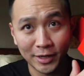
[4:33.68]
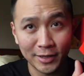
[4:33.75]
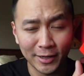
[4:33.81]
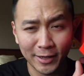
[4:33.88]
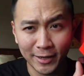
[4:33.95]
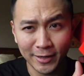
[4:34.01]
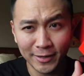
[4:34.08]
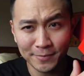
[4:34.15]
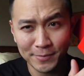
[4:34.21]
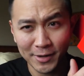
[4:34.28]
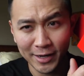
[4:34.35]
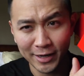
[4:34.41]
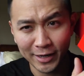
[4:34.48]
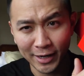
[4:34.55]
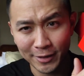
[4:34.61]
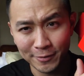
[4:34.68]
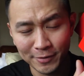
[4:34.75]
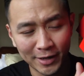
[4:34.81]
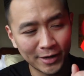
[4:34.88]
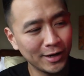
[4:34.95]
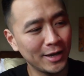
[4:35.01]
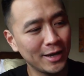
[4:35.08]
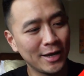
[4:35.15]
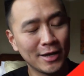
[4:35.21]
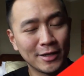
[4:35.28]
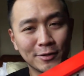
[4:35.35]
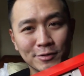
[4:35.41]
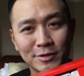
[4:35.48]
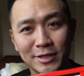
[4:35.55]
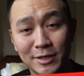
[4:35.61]
kedengeran ya, bahannya kayu kan.
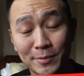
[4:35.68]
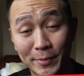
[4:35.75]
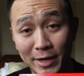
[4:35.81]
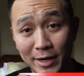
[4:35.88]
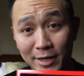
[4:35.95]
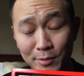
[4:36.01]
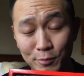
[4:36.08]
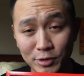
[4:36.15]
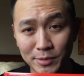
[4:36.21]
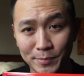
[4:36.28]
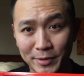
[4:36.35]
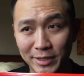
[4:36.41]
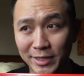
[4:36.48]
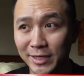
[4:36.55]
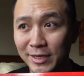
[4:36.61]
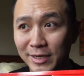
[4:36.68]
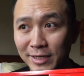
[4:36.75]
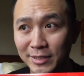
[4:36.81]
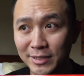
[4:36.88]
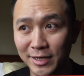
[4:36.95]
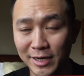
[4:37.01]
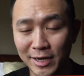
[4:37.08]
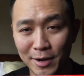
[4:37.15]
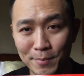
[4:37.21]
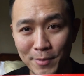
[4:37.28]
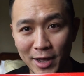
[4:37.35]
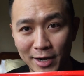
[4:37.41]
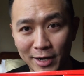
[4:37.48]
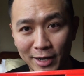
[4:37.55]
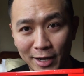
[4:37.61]
Terus di depannya dibuat seperti ini. Jadi ini
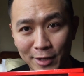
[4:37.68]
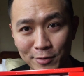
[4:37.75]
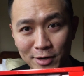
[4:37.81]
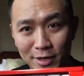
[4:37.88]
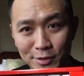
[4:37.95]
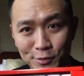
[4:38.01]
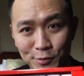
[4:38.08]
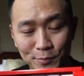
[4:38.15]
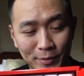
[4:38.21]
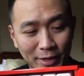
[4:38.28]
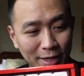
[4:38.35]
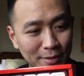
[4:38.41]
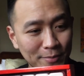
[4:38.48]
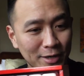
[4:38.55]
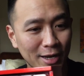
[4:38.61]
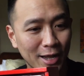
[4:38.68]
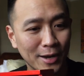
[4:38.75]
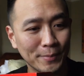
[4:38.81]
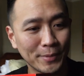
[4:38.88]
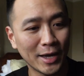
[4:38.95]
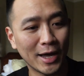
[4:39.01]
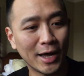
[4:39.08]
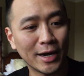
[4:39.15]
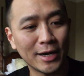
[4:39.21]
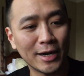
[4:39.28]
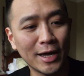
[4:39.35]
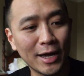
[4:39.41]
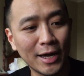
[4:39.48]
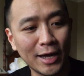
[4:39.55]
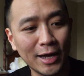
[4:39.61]
bahan kayu dari Supreme, di dalamnya
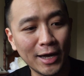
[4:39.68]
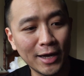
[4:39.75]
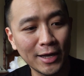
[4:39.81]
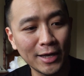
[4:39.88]
ada